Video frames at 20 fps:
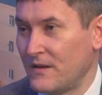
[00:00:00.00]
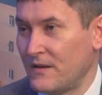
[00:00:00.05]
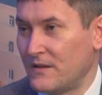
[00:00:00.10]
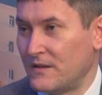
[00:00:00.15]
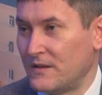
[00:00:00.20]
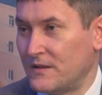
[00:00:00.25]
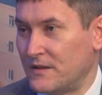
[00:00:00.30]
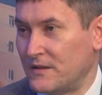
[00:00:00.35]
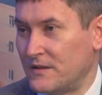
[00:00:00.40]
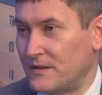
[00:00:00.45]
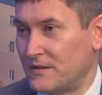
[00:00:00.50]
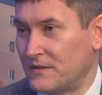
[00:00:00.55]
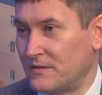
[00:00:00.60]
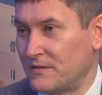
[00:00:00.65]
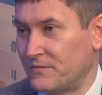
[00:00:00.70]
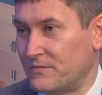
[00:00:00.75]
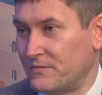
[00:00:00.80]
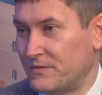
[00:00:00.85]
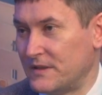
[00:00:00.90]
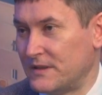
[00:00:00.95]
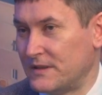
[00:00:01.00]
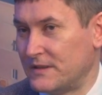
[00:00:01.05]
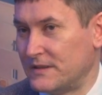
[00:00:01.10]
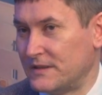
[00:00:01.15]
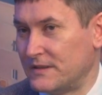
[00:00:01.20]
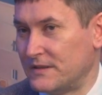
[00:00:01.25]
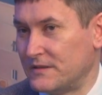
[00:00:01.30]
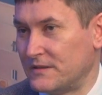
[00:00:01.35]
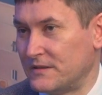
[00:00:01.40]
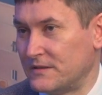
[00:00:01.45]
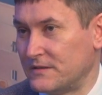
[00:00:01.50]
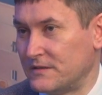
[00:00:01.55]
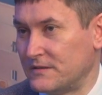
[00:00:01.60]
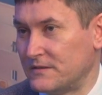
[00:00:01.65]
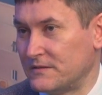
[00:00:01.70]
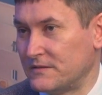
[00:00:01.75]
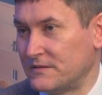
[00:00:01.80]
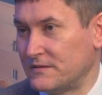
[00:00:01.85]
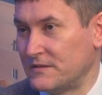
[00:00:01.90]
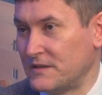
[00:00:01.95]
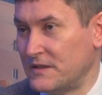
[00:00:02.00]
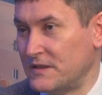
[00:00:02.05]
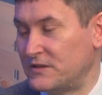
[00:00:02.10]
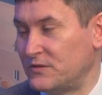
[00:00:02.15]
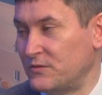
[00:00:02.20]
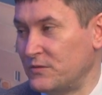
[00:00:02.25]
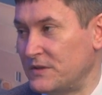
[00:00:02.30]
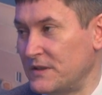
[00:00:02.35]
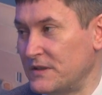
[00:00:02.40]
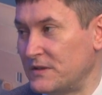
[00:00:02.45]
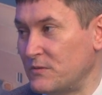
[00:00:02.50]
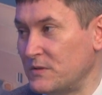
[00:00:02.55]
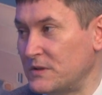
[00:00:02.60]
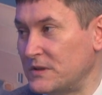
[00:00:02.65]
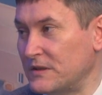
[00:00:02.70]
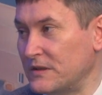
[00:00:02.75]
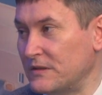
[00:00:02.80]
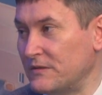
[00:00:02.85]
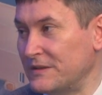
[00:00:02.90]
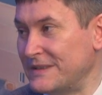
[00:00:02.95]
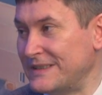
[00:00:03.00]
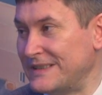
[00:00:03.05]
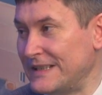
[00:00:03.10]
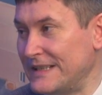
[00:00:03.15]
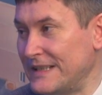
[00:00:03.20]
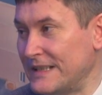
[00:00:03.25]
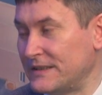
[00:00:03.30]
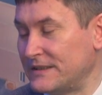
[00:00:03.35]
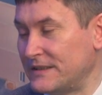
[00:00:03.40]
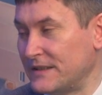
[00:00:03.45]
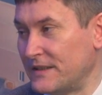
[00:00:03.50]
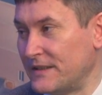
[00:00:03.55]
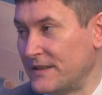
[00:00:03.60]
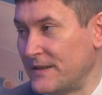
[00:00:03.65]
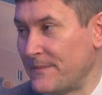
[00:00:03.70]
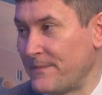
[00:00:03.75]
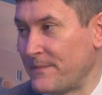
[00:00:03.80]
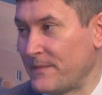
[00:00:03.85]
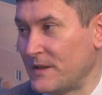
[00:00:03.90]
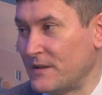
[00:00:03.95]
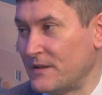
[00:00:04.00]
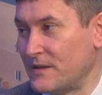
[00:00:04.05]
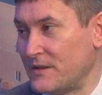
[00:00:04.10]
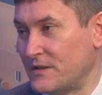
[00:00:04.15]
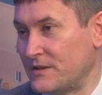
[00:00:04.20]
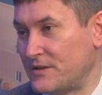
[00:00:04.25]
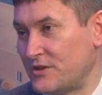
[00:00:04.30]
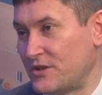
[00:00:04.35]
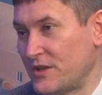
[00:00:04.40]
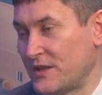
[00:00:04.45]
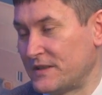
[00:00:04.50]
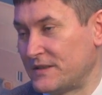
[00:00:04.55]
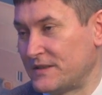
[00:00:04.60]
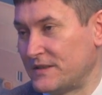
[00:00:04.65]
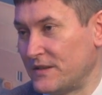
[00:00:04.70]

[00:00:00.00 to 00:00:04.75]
в Институте искусственного интеллекта э, сейчас